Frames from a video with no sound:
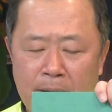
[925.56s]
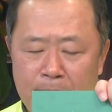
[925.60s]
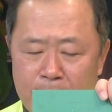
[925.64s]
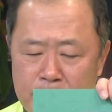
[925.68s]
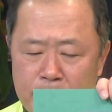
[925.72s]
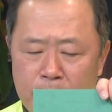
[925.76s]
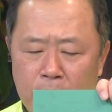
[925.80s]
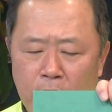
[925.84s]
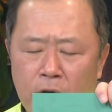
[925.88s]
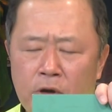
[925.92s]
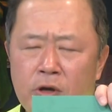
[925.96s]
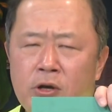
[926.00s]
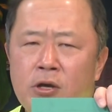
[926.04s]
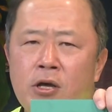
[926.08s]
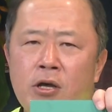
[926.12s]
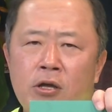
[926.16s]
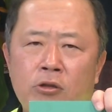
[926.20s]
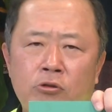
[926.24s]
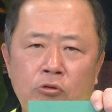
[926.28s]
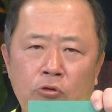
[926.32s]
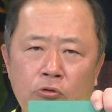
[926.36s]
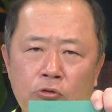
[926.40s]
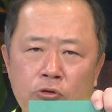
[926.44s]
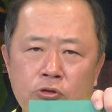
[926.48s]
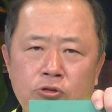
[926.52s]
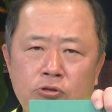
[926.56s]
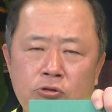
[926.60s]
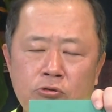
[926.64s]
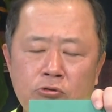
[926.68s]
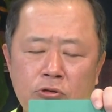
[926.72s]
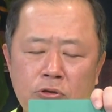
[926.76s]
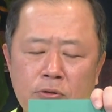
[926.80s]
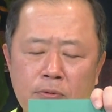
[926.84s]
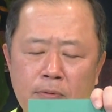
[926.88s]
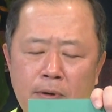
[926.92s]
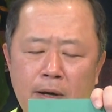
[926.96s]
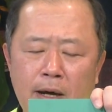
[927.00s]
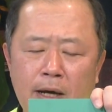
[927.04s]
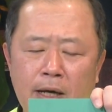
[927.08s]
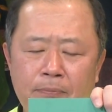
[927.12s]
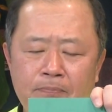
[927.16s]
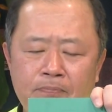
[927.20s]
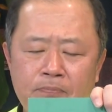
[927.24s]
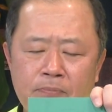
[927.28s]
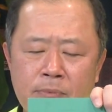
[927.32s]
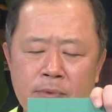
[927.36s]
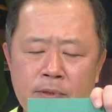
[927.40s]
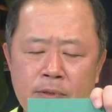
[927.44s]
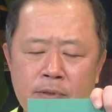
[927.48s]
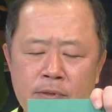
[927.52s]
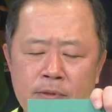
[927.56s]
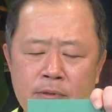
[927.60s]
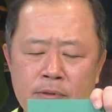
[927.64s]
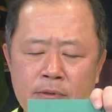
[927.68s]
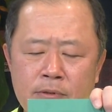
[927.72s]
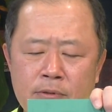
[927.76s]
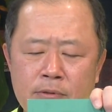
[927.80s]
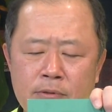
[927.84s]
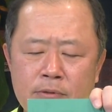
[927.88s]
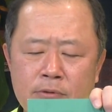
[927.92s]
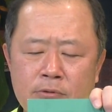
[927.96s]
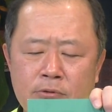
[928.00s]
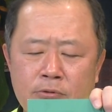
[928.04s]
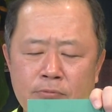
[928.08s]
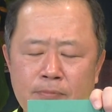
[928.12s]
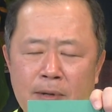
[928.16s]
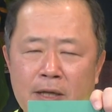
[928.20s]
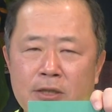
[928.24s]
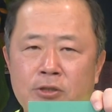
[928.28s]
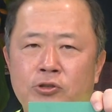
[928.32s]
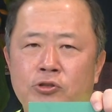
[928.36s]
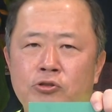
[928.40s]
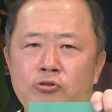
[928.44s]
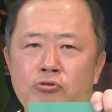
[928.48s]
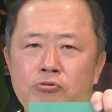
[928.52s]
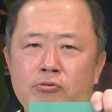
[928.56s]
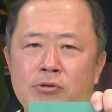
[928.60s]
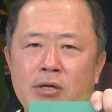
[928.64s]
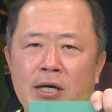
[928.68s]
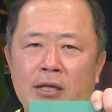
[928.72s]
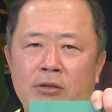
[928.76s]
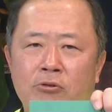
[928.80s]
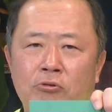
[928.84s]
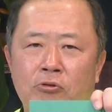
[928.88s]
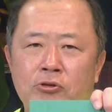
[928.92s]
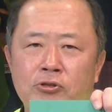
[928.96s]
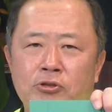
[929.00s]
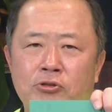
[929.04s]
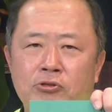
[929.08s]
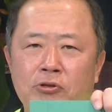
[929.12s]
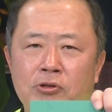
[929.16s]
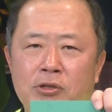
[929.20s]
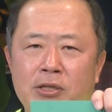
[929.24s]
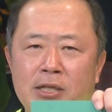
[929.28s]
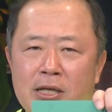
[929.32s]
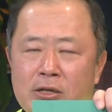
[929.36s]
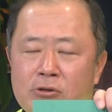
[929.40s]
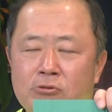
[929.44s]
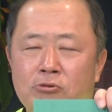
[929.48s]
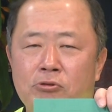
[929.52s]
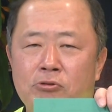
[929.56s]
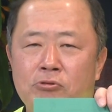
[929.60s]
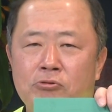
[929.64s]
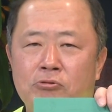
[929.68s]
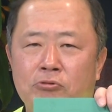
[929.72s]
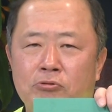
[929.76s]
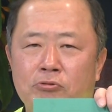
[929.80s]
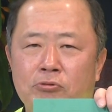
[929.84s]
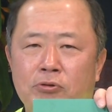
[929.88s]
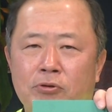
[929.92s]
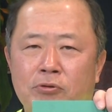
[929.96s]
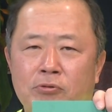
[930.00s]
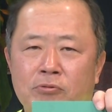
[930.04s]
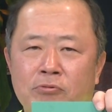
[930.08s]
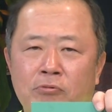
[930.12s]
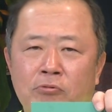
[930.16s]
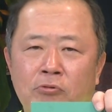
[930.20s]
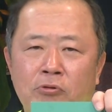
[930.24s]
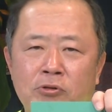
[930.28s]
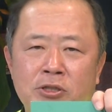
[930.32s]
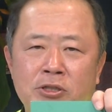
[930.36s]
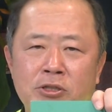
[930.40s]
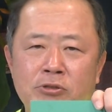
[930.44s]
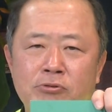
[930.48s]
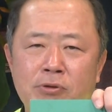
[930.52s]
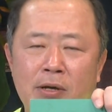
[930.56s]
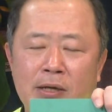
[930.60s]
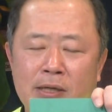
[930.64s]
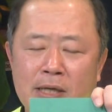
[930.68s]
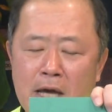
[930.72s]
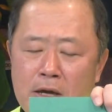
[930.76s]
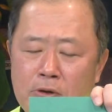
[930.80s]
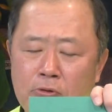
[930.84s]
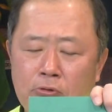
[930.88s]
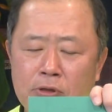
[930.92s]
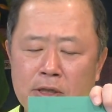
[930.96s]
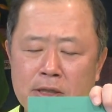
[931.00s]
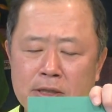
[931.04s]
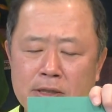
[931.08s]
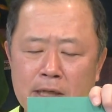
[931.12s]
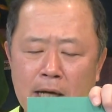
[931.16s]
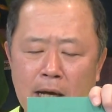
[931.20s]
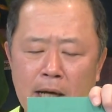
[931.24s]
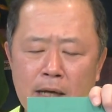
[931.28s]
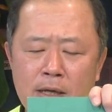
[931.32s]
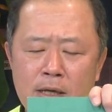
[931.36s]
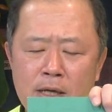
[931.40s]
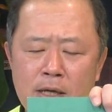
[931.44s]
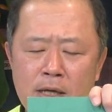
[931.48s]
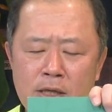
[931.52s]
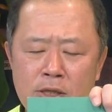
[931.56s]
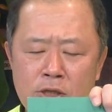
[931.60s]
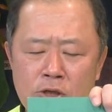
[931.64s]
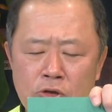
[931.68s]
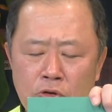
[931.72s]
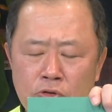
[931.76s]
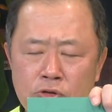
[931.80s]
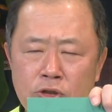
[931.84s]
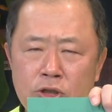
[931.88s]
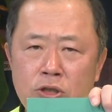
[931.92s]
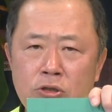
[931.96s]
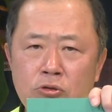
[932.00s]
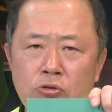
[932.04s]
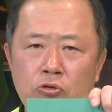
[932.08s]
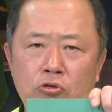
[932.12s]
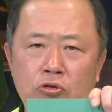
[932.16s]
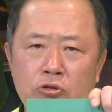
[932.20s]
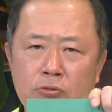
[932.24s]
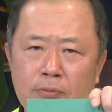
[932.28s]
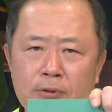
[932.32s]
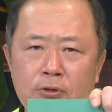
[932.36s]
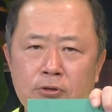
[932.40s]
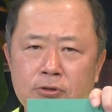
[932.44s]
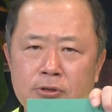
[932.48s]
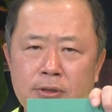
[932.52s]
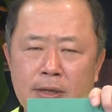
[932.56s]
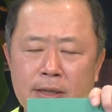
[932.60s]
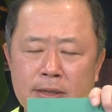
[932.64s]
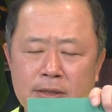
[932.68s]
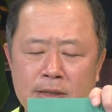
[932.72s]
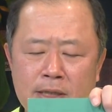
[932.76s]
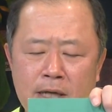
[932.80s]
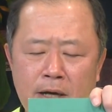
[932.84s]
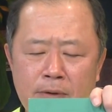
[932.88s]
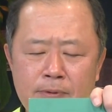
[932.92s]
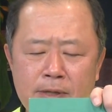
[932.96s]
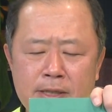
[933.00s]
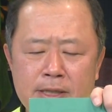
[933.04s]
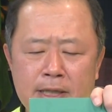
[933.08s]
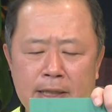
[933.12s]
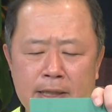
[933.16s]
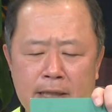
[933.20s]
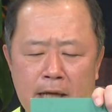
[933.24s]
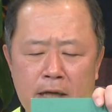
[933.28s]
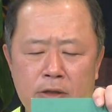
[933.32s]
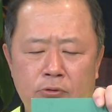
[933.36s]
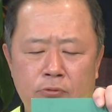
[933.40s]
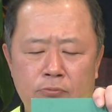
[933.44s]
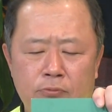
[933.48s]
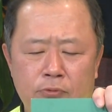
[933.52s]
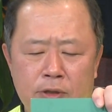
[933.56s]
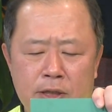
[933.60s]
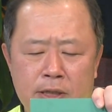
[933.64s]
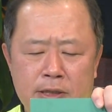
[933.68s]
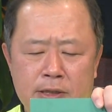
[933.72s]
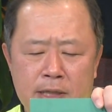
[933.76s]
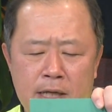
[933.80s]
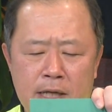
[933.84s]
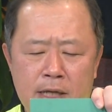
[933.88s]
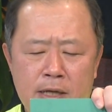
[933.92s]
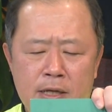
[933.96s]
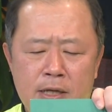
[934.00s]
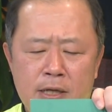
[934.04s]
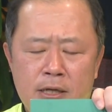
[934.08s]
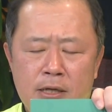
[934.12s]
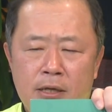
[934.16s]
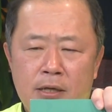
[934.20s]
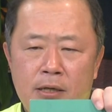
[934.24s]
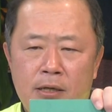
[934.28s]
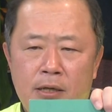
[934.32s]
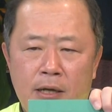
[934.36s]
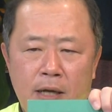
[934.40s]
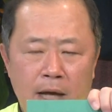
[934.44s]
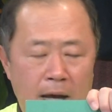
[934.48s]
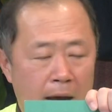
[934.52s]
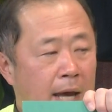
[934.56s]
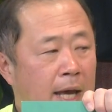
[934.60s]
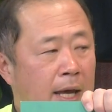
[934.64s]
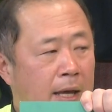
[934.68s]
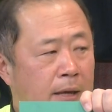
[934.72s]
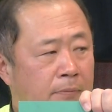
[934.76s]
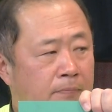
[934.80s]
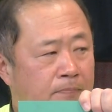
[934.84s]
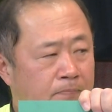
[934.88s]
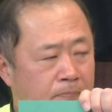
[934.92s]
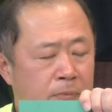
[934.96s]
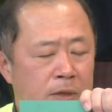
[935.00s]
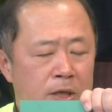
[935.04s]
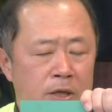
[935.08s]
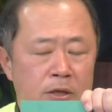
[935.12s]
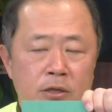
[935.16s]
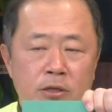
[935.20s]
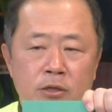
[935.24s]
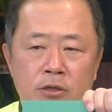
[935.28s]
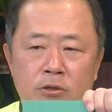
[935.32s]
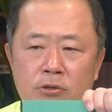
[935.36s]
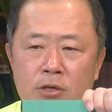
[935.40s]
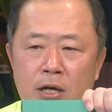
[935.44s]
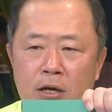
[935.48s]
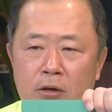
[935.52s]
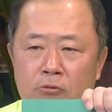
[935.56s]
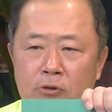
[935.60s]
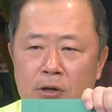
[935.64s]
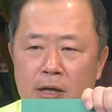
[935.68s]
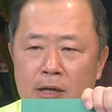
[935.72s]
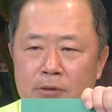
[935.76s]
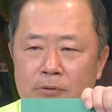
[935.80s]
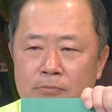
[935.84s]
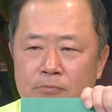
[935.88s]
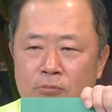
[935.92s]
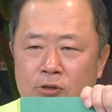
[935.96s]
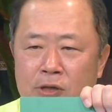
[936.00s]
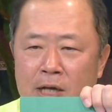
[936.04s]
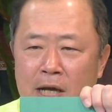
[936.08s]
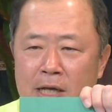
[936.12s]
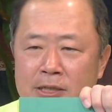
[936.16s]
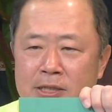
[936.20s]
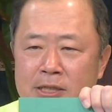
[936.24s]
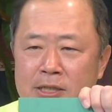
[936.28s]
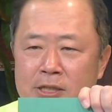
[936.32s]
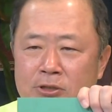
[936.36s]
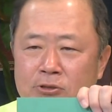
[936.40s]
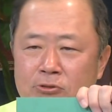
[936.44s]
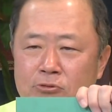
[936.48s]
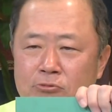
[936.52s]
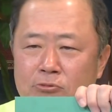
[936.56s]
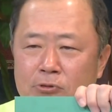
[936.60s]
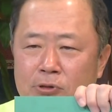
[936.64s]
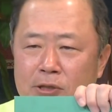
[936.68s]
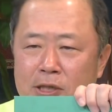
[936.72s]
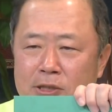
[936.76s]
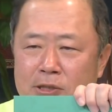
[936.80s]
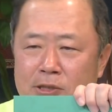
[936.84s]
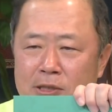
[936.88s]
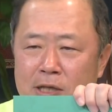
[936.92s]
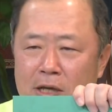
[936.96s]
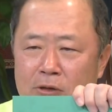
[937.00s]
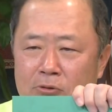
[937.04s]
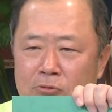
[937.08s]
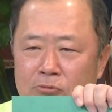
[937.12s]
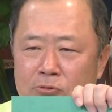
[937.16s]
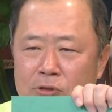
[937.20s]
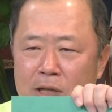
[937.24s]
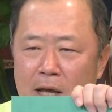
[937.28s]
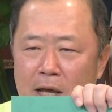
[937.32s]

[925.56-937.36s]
にも、統一という言葉は中国が統一と言っているということを報じるのは結構ですが、日本人の言葉としては使うべきじゃないと思うんですね。そうですね。はい。そうですね。それからこれ僕関心するのはですね、この